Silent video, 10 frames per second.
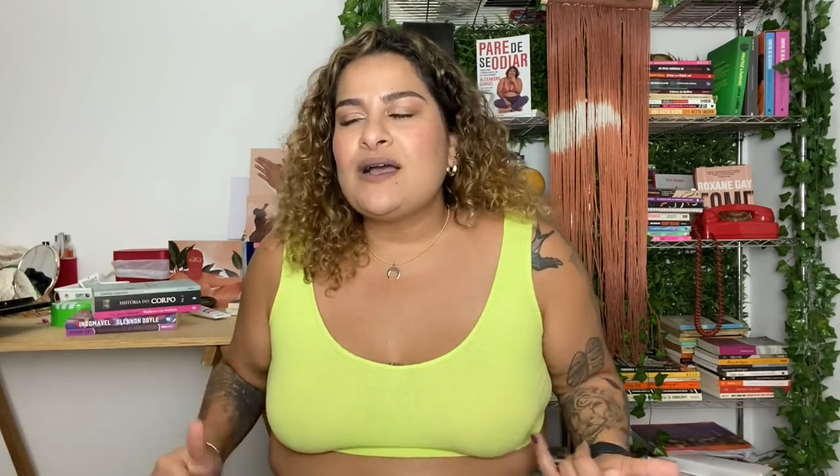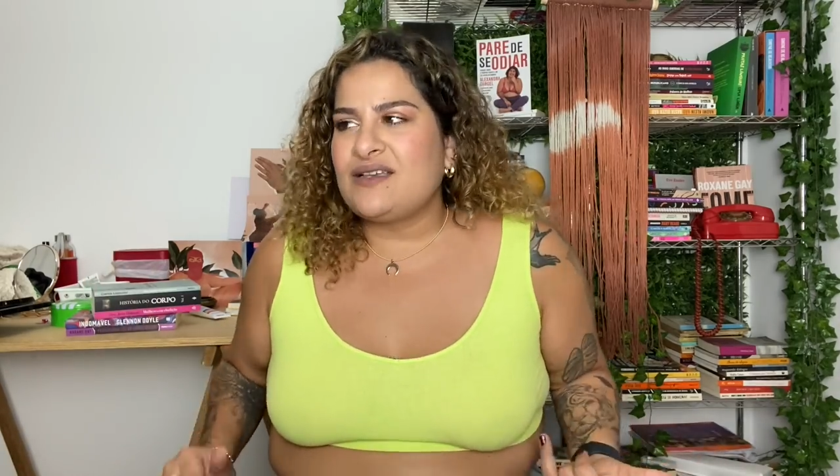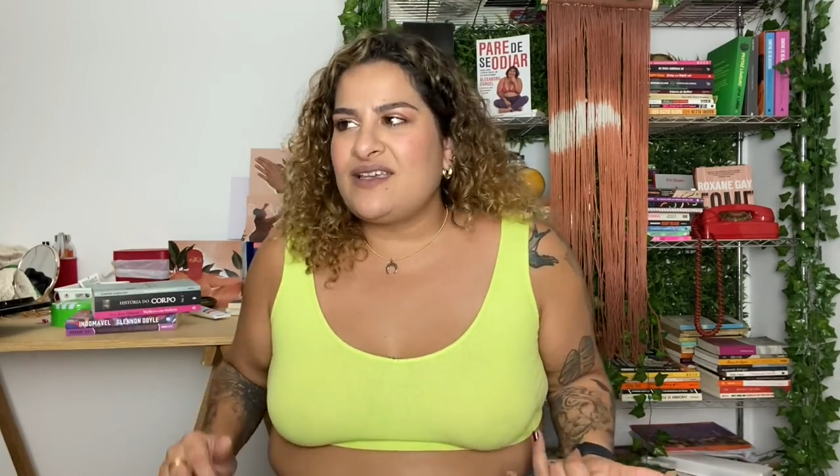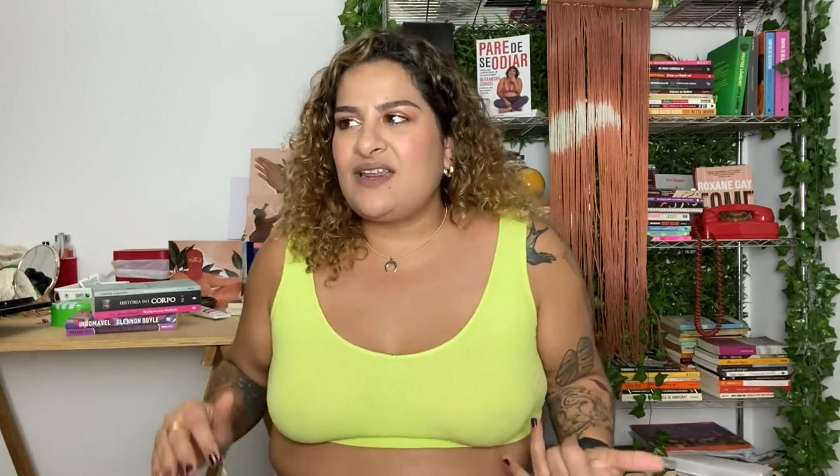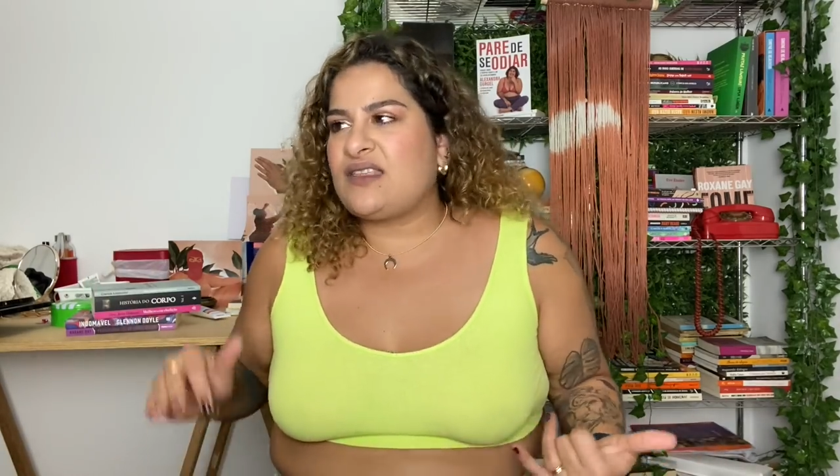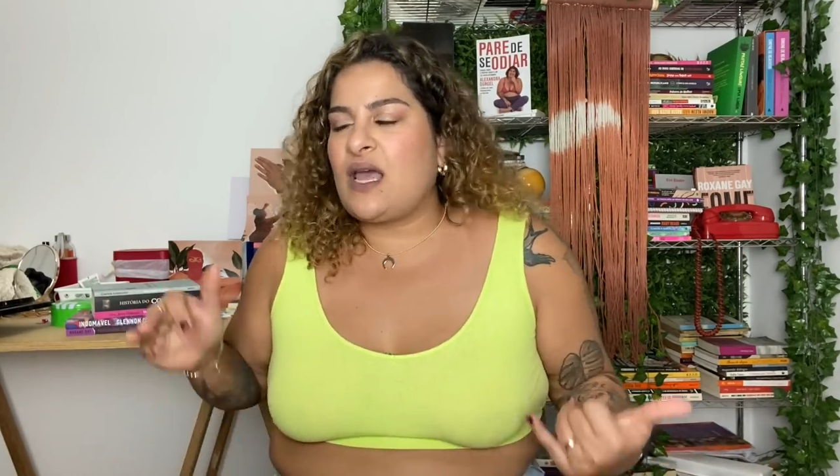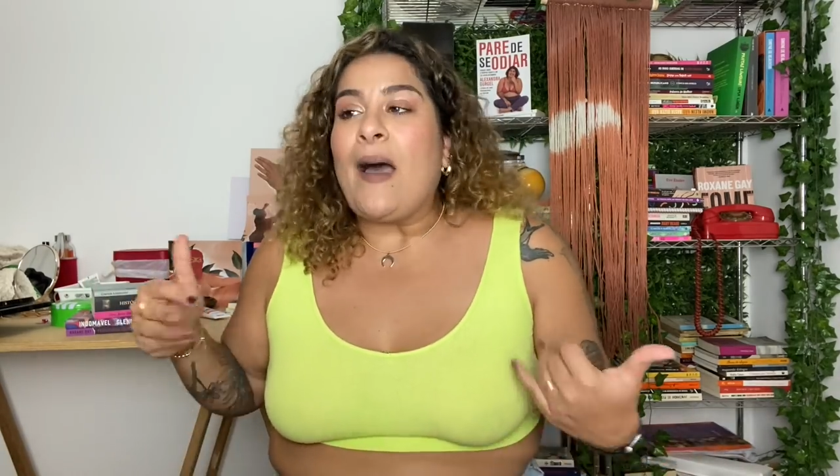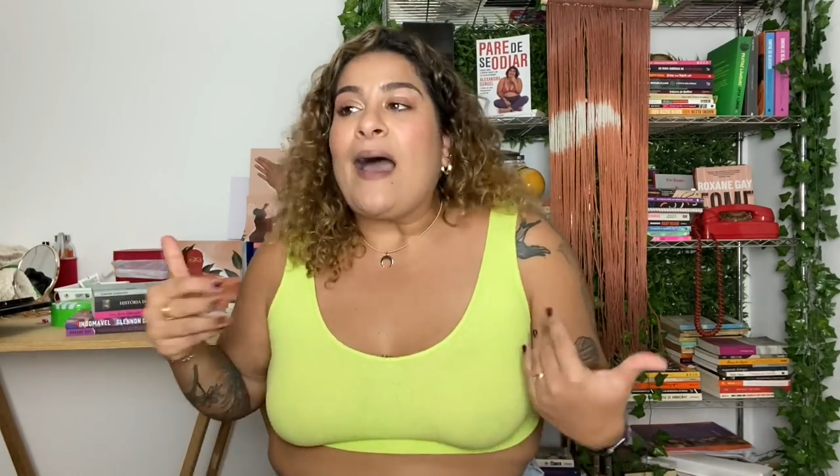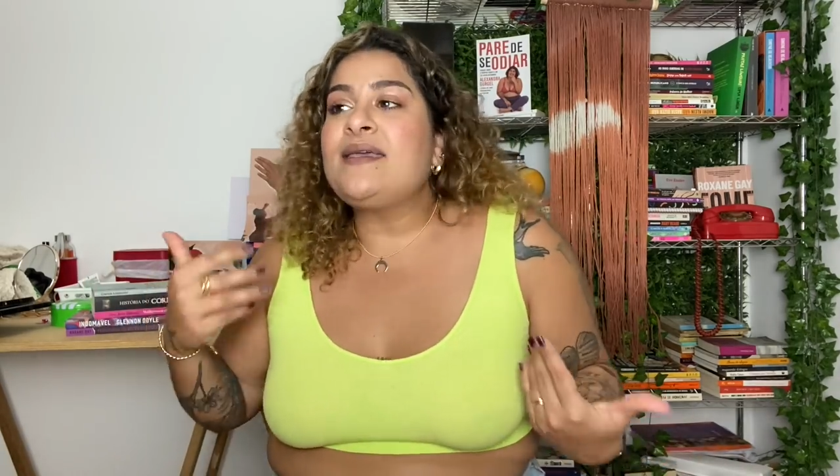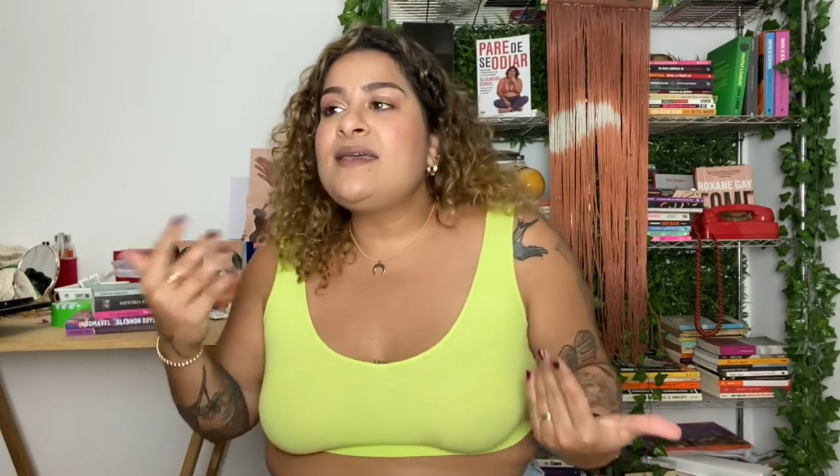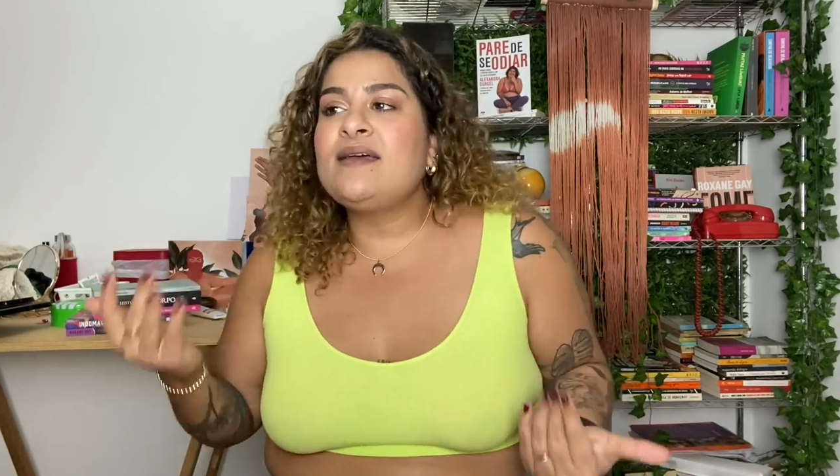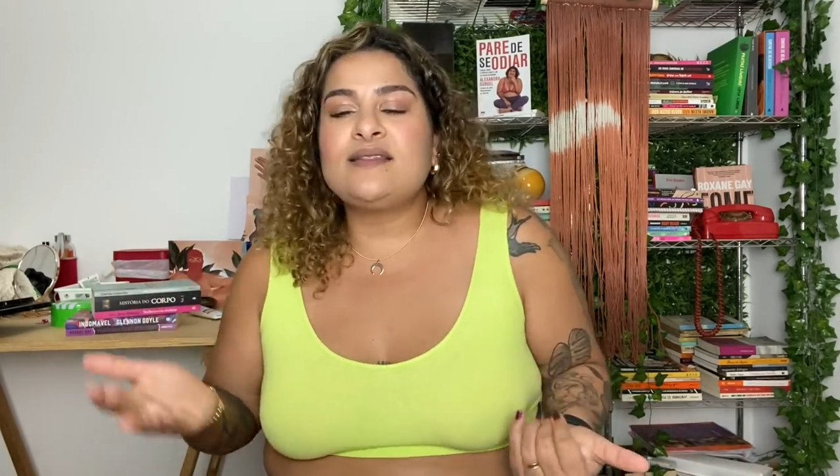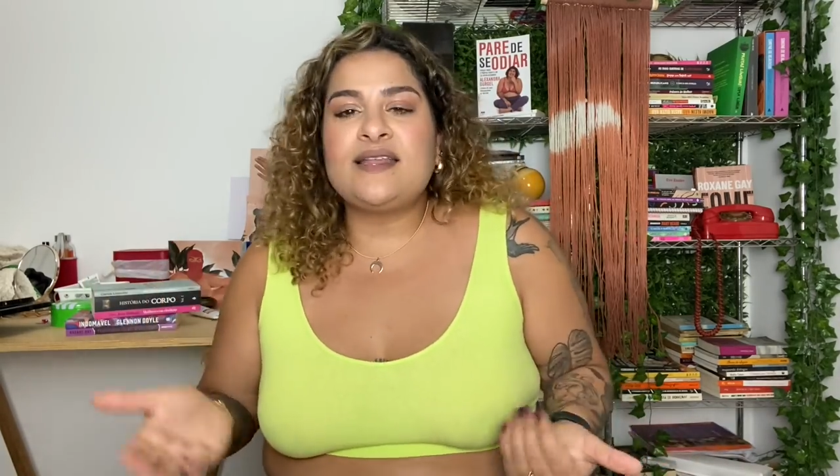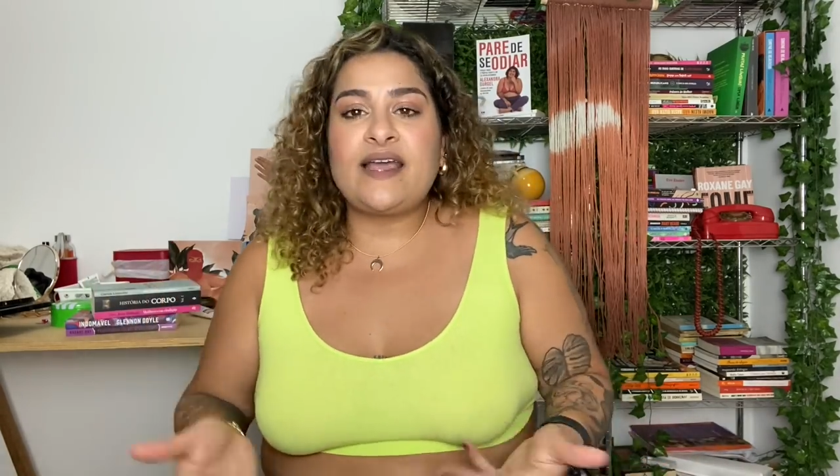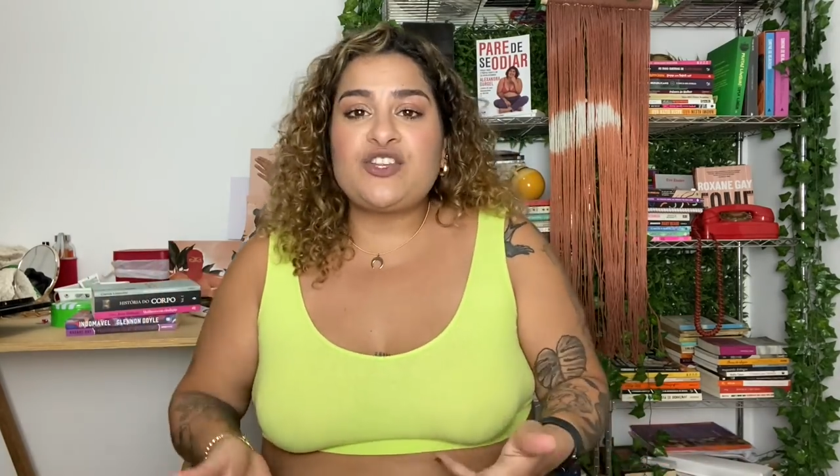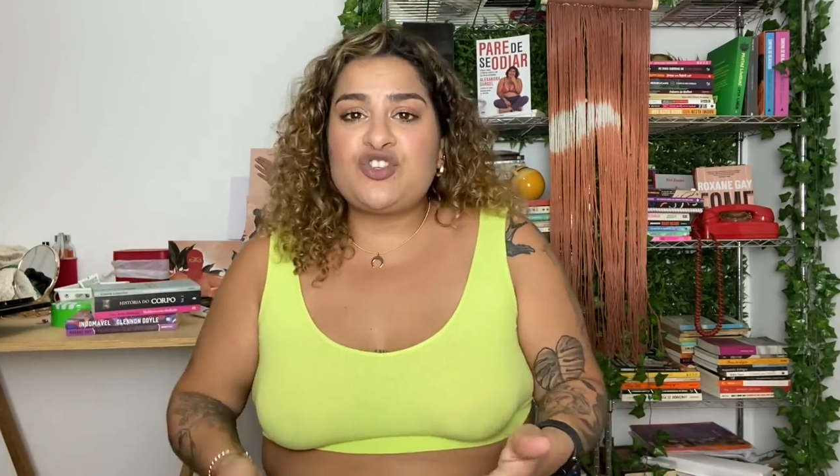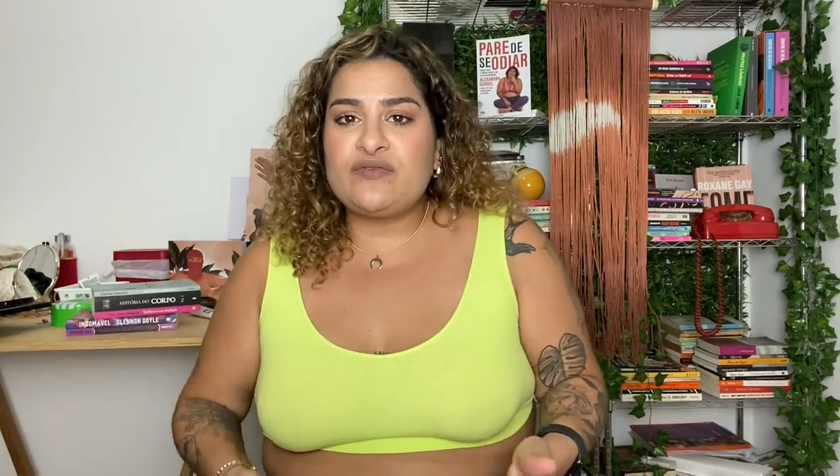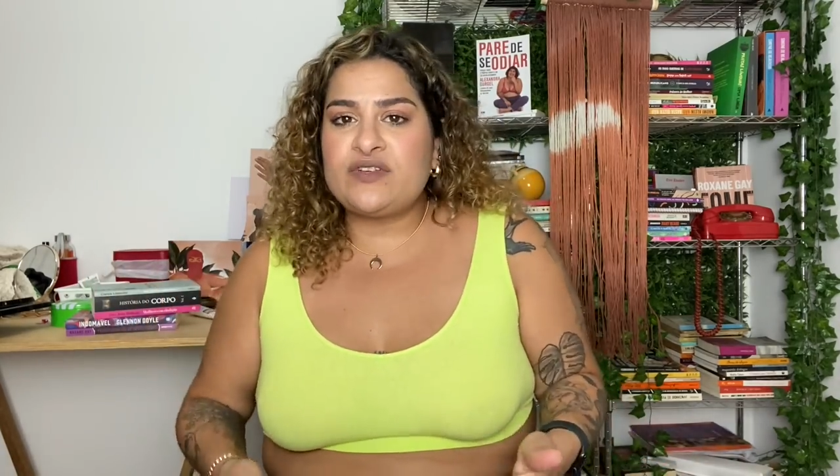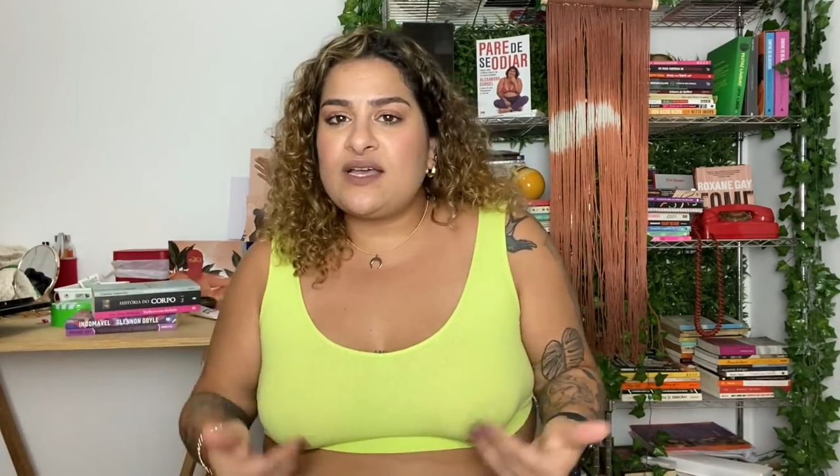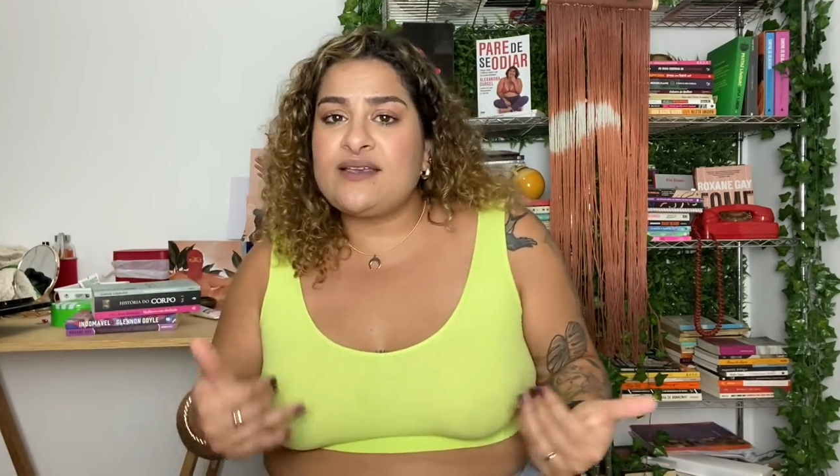queria ter a barriga
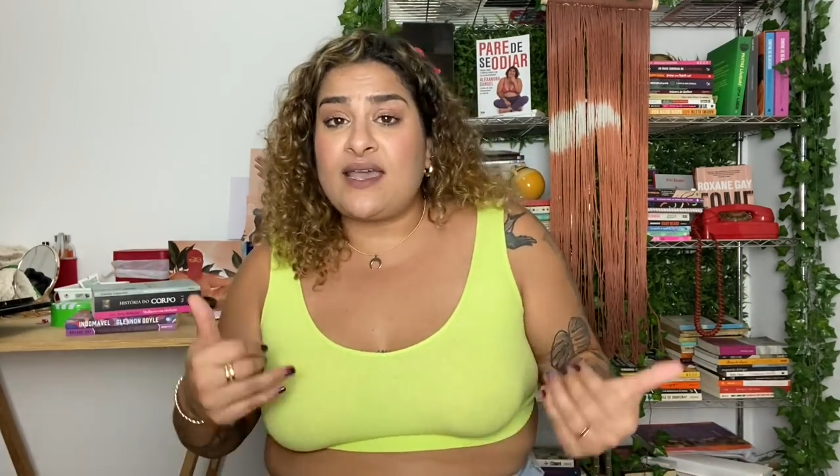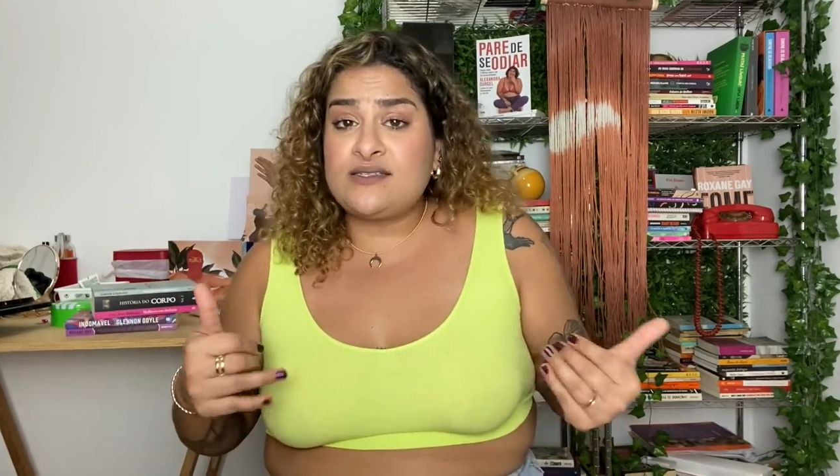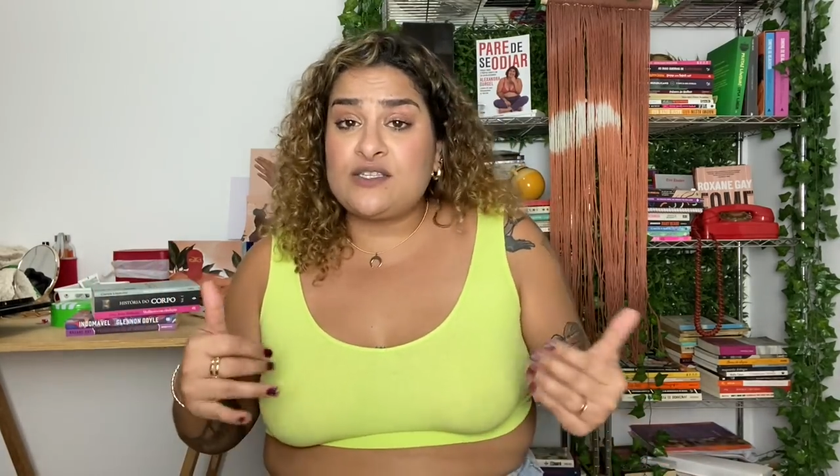negativa da Kent